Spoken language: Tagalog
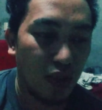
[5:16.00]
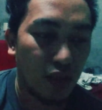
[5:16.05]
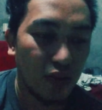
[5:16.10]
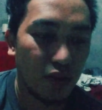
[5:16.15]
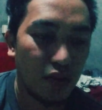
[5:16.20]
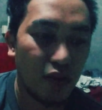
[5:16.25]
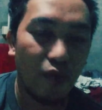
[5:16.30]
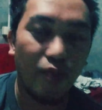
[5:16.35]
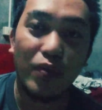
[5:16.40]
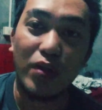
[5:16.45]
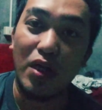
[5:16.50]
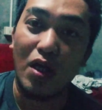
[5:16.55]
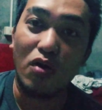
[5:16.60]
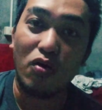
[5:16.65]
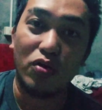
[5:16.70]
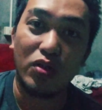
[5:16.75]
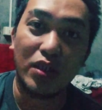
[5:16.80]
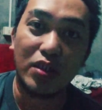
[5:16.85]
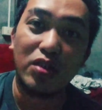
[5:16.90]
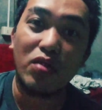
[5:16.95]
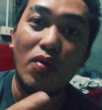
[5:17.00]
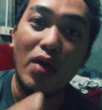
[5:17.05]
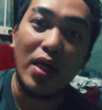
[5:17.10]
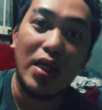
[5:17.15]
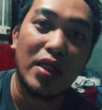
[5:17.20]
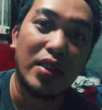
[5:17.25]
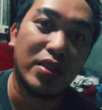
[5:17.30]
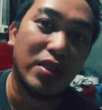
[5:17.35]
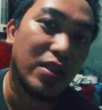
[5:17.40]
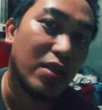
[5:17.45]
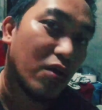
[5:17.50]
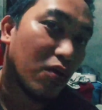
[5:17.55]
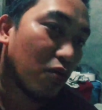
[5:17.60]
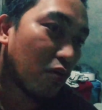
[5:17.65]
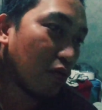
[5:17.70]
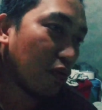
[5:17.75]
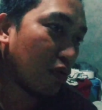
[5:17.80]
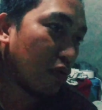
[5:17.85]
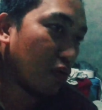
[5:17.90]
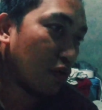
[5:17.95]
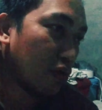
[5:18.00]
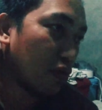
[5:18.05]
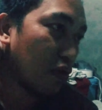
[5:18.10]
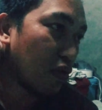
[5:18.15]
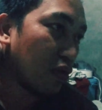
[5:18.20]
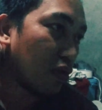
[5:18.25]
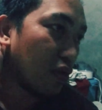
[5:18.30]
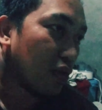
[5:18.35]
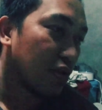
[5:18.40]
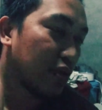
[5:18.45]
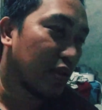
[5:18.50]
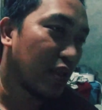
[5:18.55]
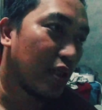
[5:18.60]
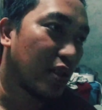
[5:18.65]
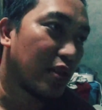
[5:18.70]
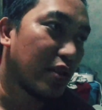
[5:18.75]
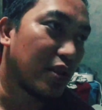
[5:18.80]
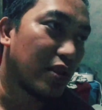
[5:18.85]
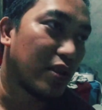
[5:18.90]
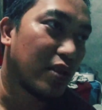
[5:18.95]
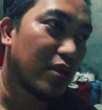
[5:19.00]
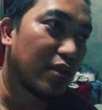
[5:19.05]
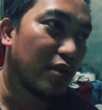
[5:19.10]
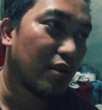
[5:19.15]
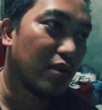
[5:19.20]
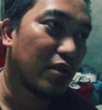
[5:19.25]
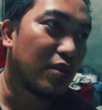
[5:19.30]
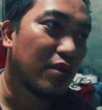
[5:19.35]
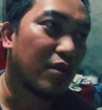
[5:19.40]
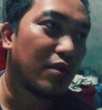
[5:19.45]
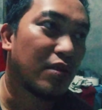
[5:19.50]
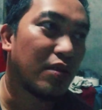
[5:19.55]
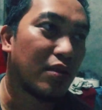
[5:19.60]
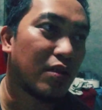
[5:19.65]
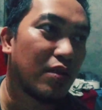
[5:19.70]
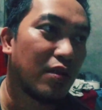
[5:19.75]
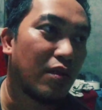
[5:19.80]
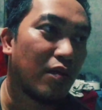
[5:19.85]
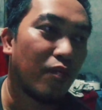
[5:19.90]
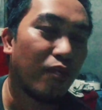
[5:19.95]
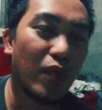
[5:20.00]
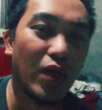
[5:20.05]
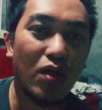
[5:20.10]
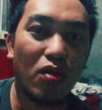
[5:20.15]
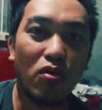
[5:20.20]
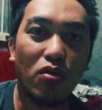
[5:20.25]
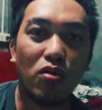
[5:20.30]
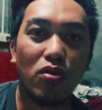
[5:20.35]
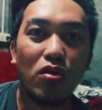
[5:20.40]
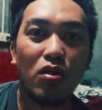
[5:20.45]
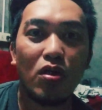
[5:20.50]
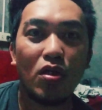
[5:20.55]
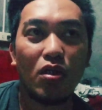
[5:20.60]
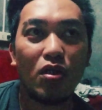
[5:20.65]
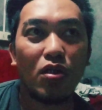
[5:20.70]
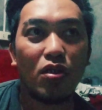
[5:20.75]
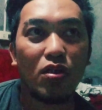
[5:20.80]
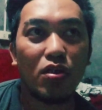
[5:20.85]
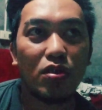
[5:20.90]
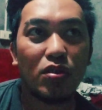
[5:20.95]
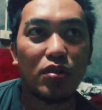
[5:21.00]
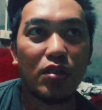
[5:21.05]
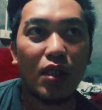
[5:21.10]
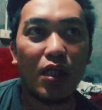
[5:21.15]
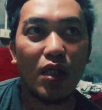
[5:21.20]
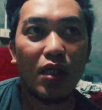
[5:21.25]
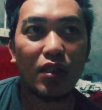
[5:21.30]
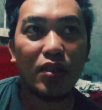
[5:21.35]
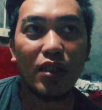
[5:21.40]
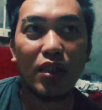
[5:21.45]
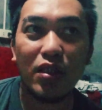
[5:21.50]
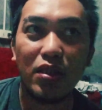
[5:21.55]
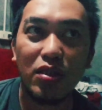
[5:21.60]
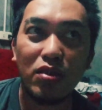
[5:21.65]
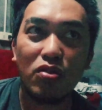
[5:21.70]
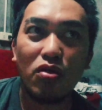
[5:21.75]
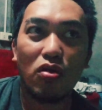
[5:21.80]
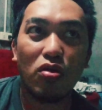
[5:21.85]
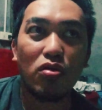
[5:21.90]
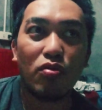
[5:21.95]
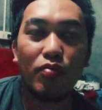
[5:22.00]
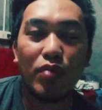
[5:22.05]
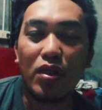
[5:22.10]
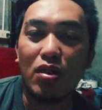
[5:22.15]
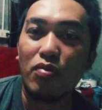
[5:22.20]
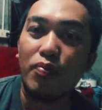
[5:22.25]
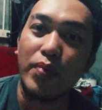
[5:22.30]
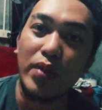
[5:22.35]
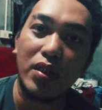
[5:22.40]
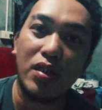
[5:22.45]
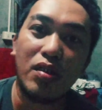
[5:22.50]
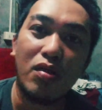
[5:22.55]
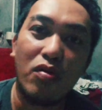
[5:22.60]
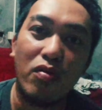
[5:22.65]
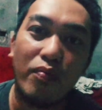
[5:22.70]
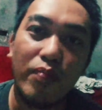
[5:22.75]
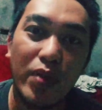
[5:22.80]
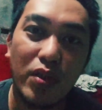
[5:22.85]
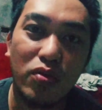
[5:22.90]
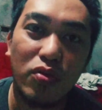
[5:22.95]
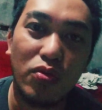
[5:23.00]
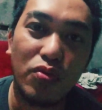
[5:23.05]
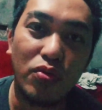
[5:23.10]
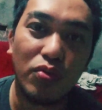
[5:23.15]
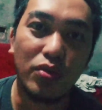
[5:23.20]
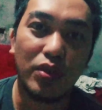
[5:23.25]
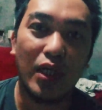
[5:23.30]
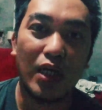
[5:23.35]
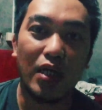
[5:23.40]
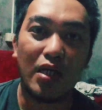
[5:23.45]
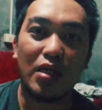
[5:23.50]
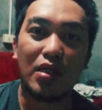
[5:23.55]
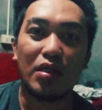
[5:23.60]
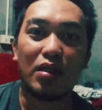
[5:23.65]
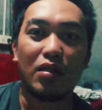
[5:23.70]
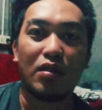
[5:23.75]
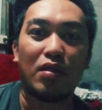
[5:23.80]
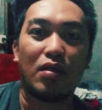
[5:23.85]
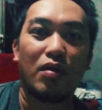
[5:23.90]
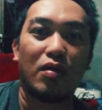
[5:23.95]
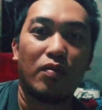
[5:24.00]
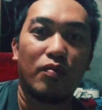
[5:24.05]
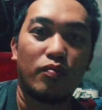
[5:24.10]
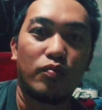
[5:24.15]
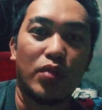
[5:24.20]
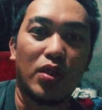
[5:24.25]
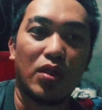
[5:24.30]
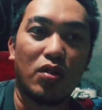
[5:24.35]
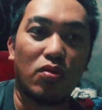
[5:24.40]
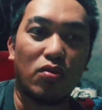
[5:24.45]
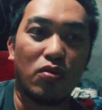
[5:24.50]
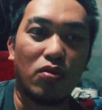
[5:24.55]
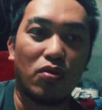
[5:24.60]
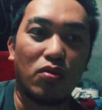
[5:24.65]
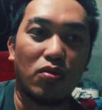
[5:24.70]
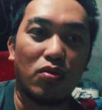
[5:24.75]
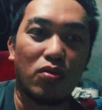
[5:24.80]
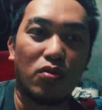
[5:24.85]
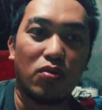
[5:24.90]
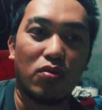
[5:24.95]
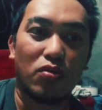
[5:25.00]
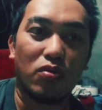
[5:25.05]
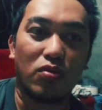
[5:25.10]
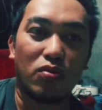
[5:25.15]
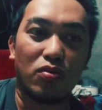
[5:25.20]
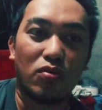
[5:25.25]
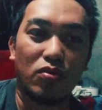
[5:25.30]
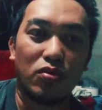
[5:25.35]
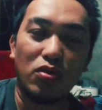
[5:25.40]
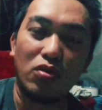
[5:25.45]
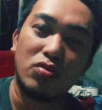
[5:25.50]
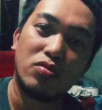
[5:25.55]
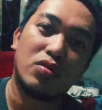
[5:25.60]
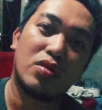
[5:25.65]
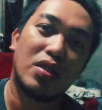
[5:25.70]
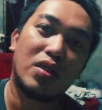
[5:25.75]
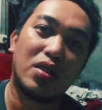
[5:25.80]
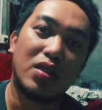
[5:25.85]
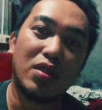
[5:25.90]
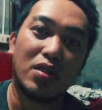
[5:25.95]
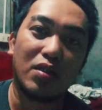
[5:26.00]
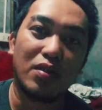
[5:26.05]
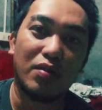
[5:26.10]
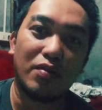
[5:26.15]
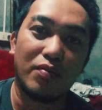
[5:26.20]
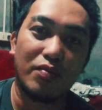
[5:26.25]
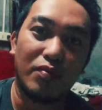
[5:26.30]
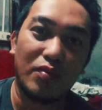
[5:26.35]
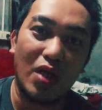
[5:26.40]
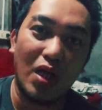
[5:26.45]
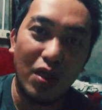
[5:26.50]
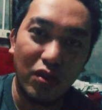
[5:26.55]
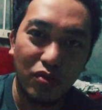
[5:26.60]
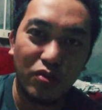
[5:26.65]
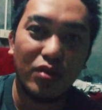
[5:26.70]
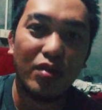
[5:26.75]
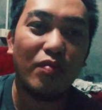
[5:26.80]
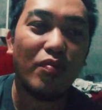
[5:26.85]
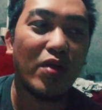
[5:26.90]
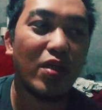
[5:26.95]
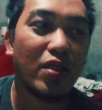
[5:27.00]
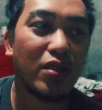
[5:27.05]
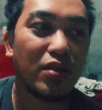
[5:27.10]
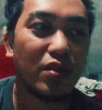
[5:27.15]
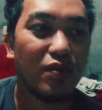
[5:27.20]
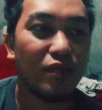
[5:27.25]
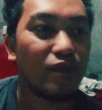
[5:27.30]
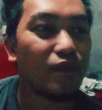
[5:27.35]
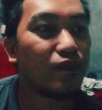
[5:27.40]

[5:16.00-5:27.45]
And syempre ako, nagtiwala din ako. Then, pero, sa side ko, meron pa rin akong pagdududa. Pero, yun, eh, ayos naman.